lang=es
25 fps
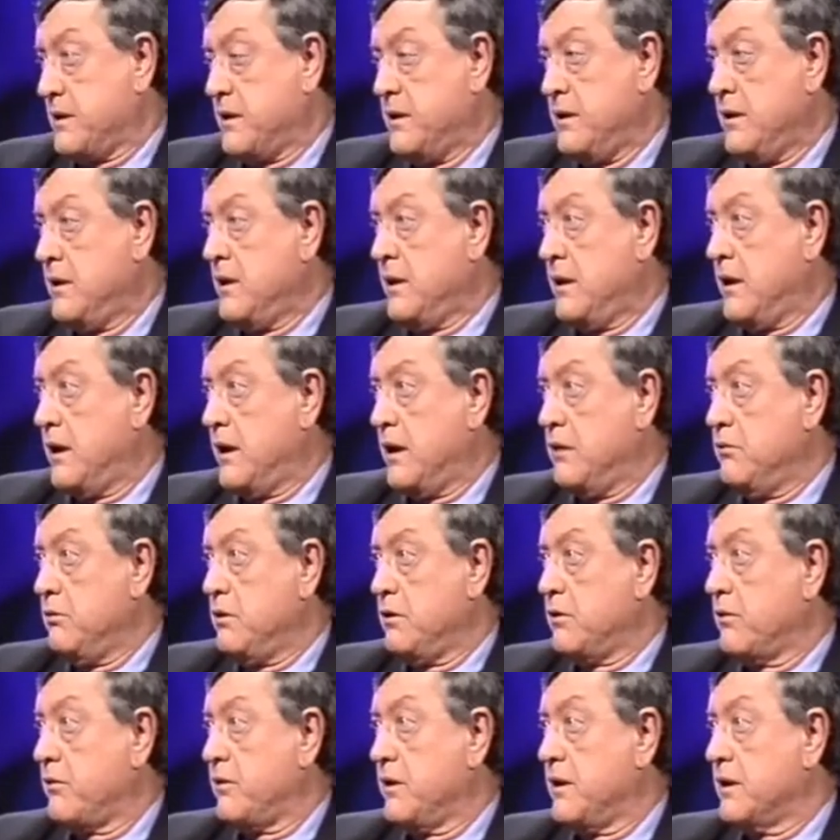ser el
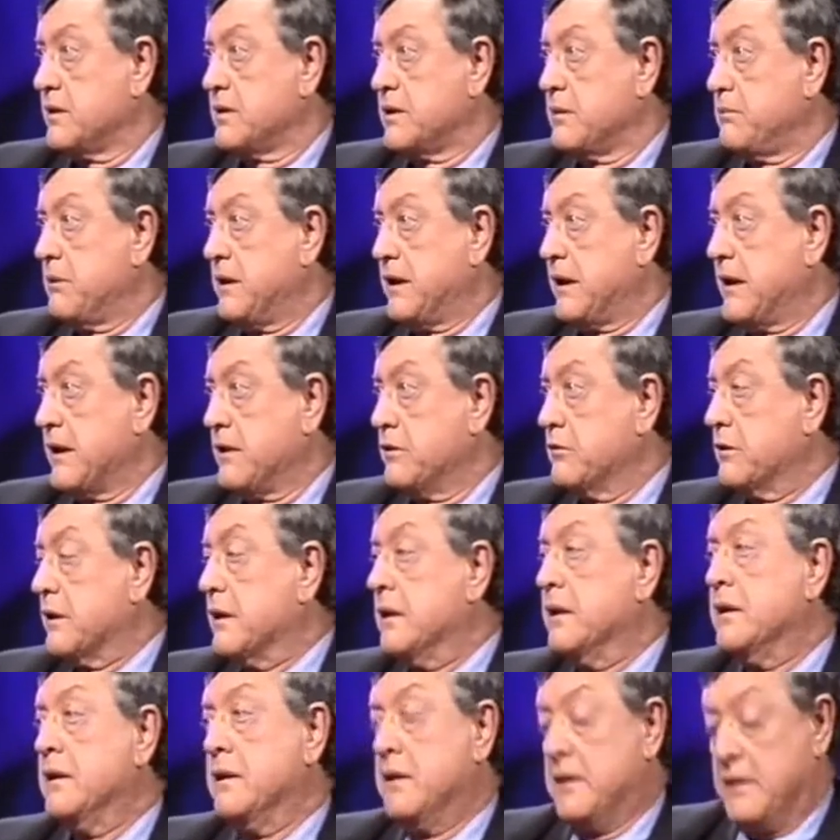único cineasta americano
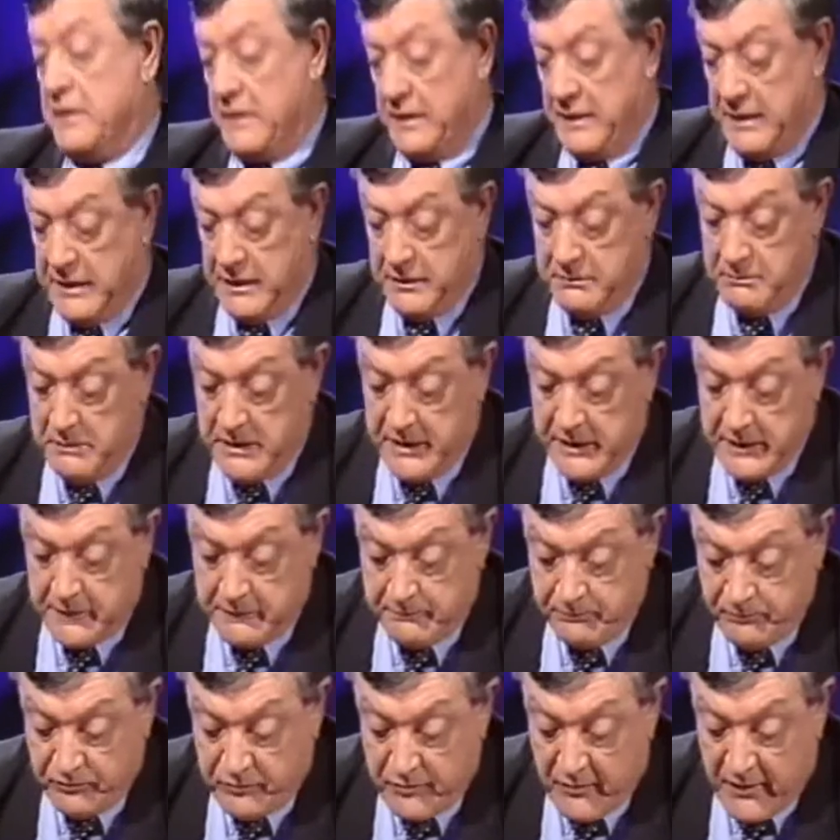que
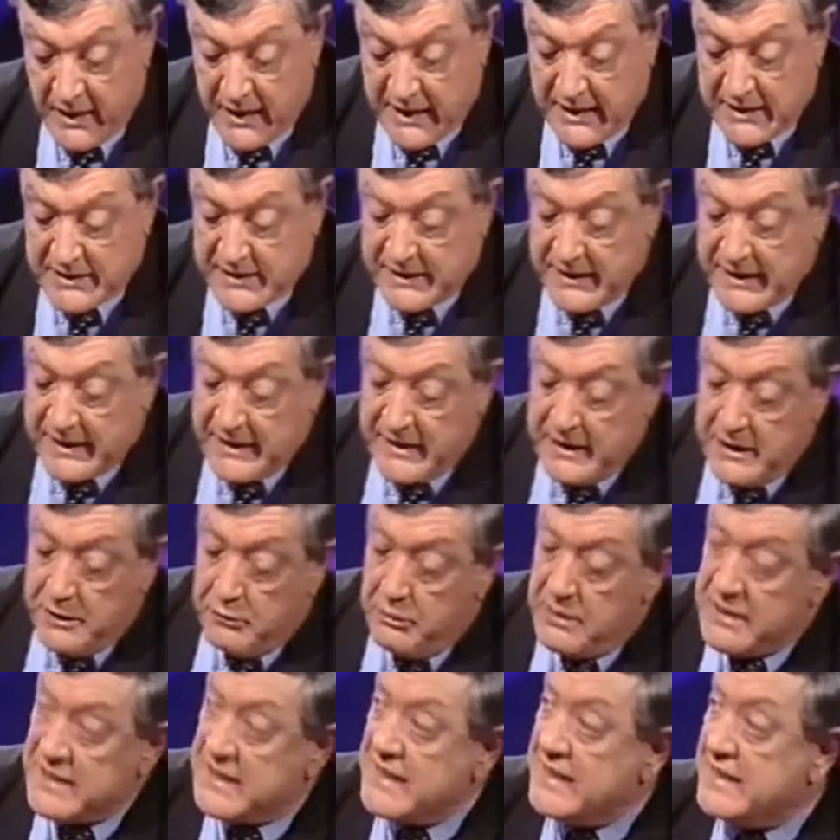admira hasta que
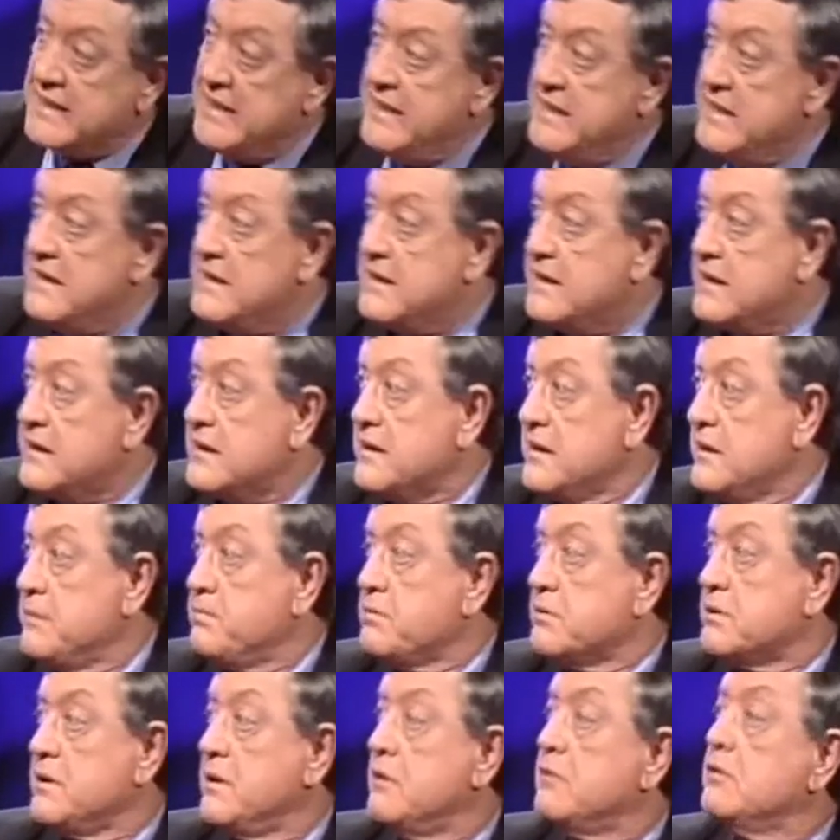llegó a esa síntesis,
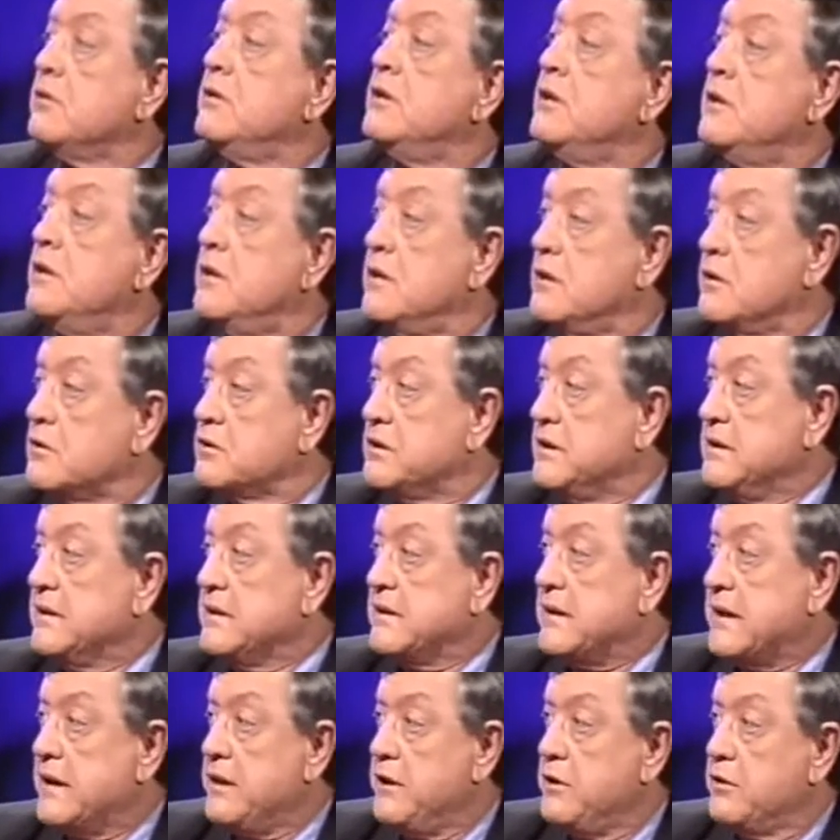pues hizo Los
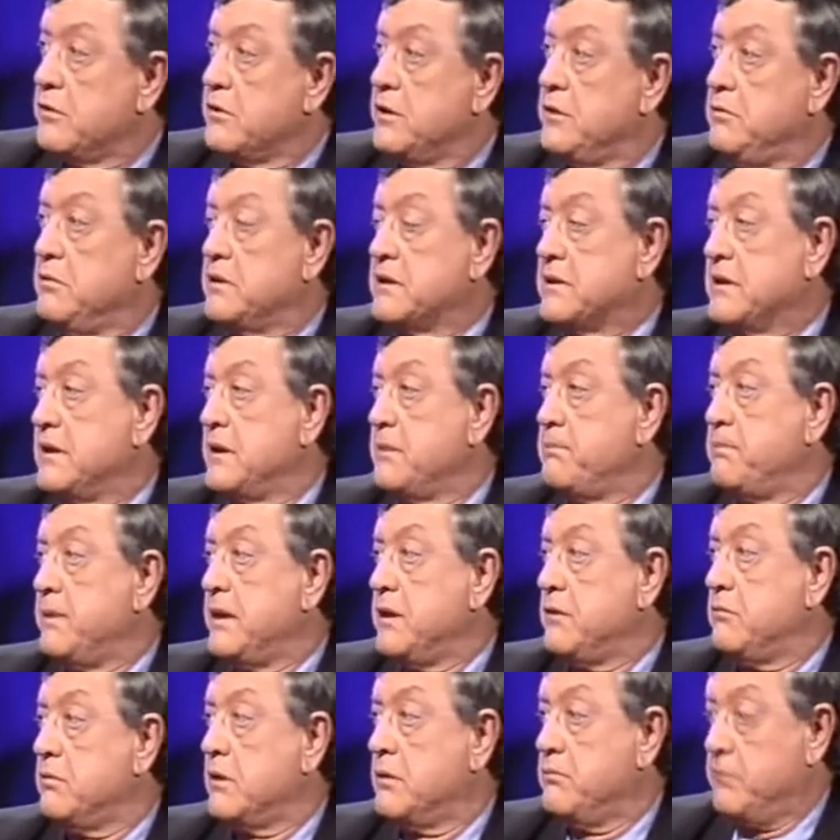Interiores y una serie de
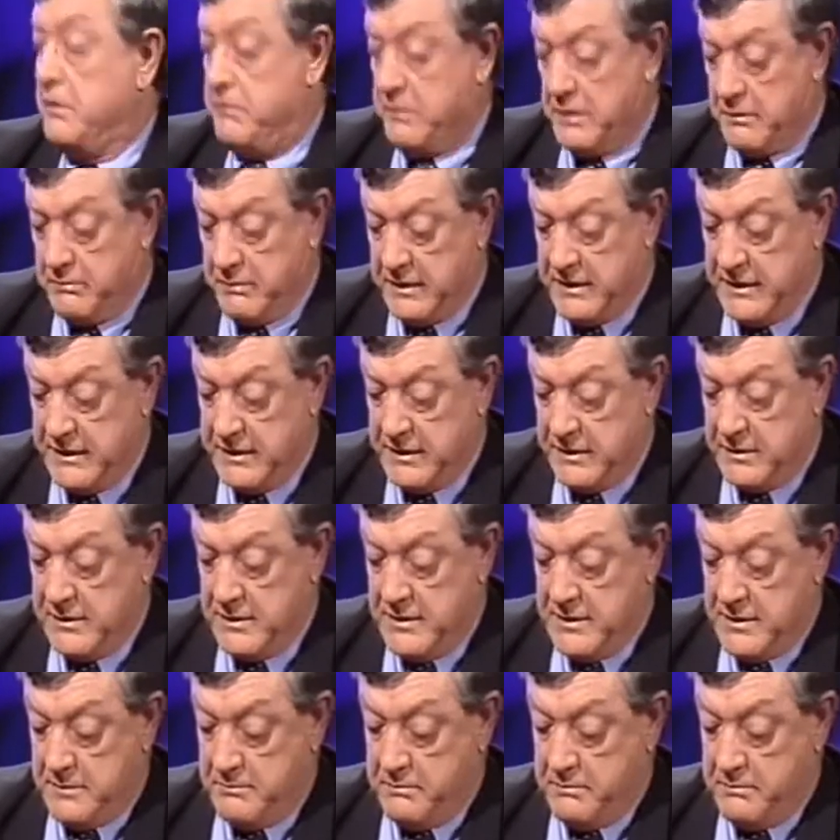películas muy bermanianas,